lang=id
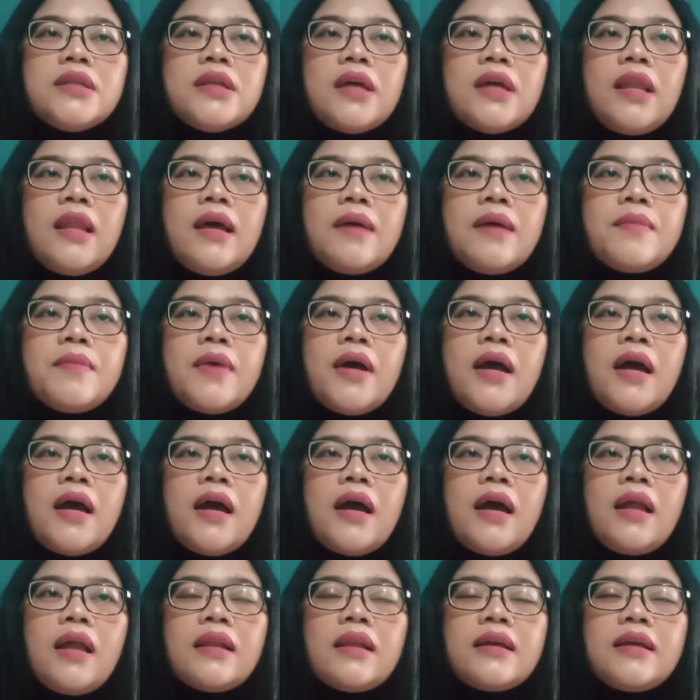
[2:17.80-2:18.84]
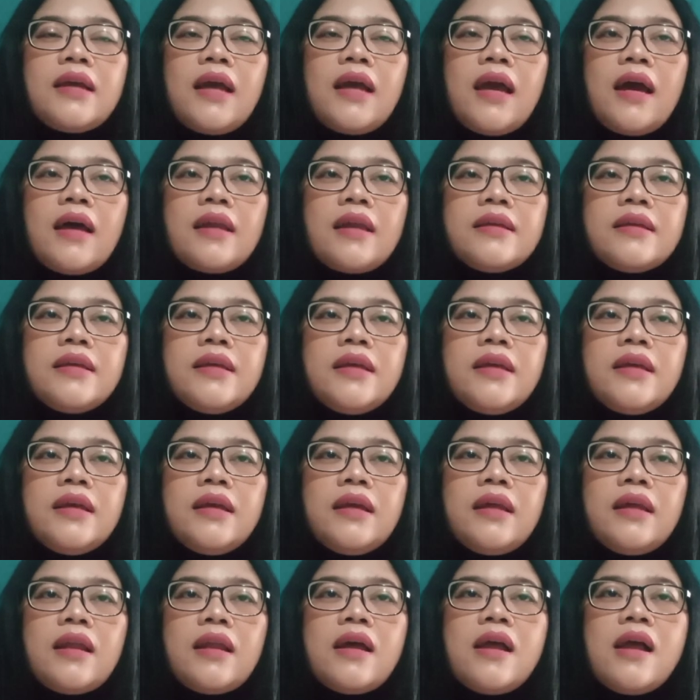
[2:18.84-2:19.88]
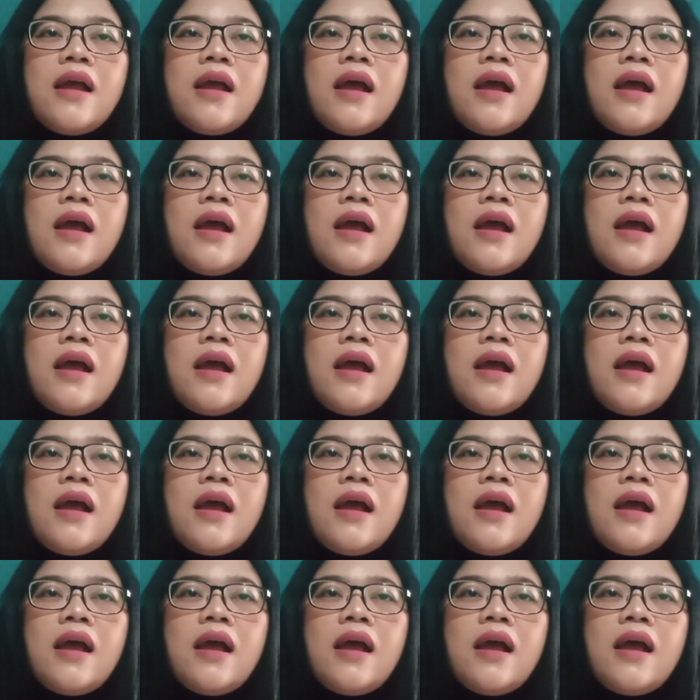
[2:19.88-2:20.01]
dalam hal karir,